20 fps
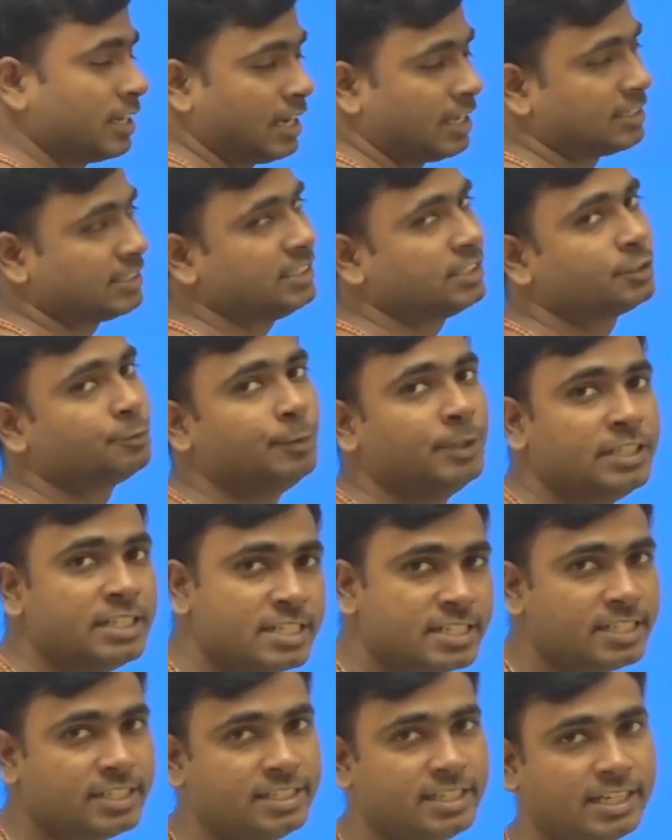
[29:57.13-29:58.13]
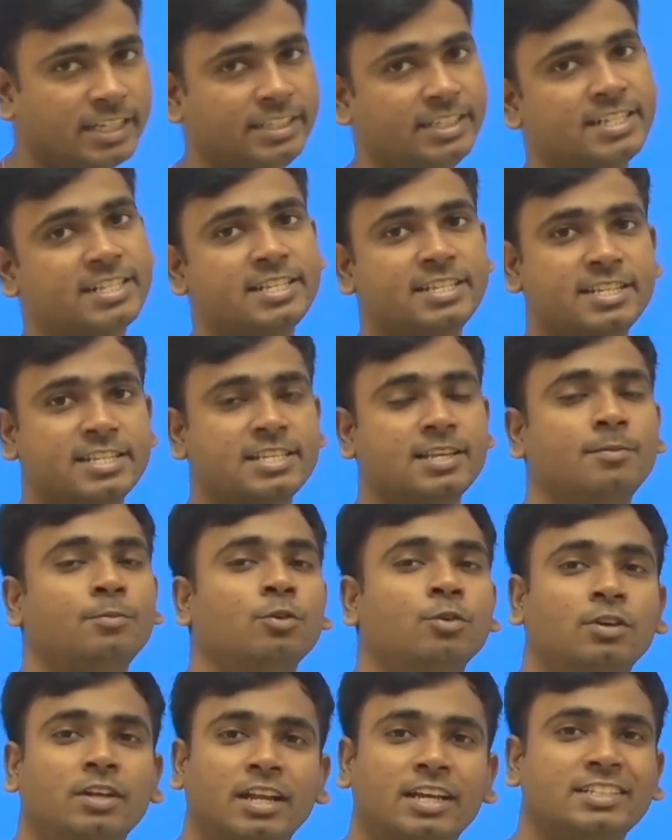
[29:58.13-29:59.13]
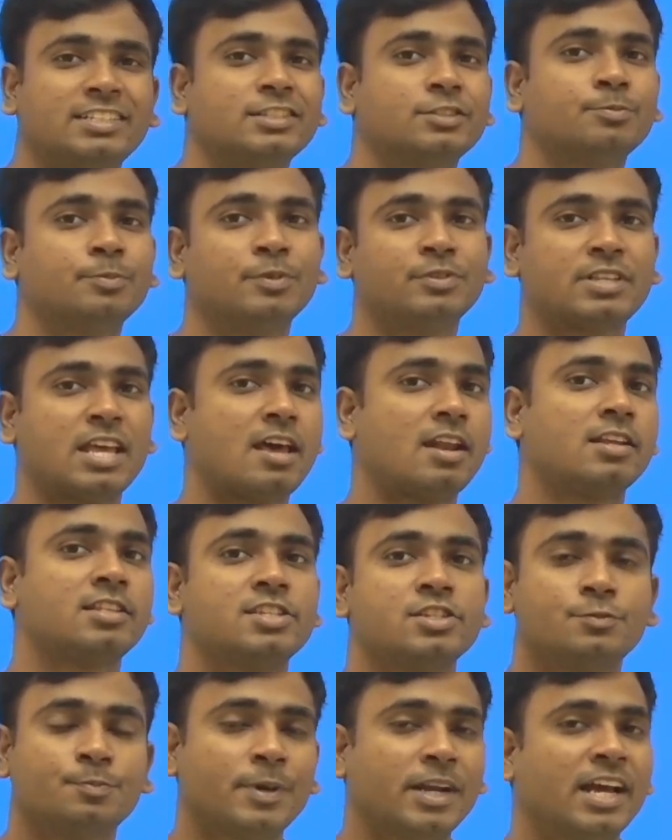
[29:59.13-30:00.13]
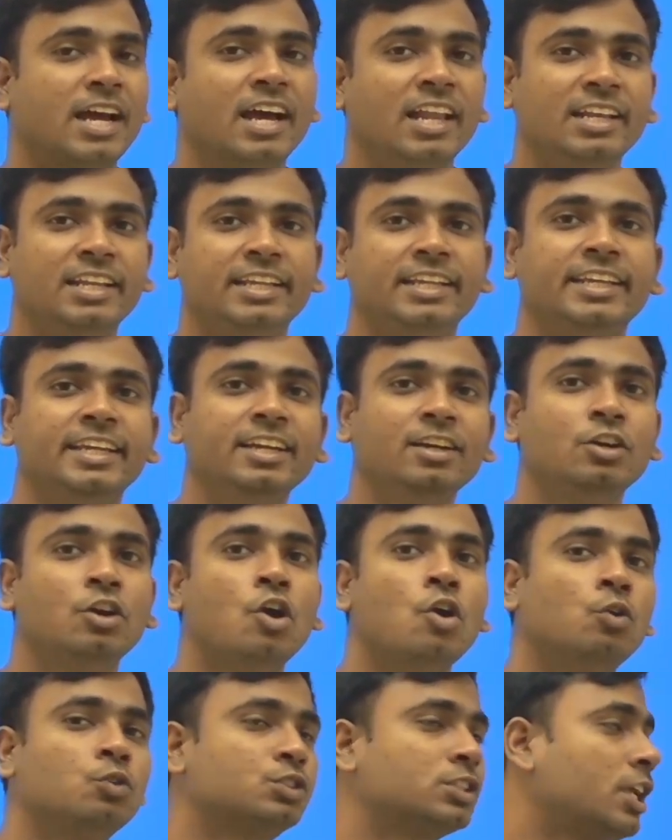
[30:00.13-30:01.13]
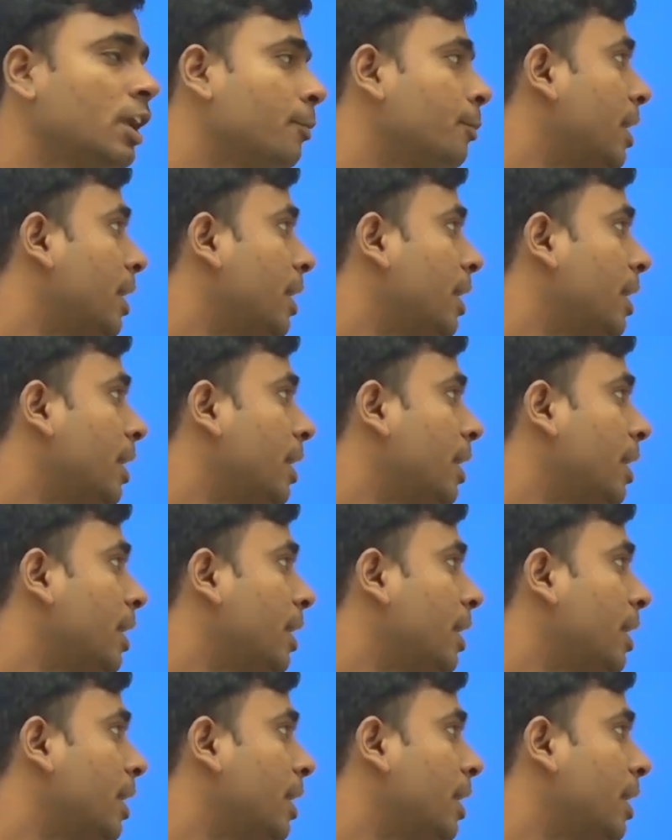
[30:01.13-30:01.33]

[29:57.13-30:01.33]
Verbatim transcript: क्लासेस में जैसे जैसे जैसे जैसे क्लासेस में सारा चीज पढ़ा लेंगे उसके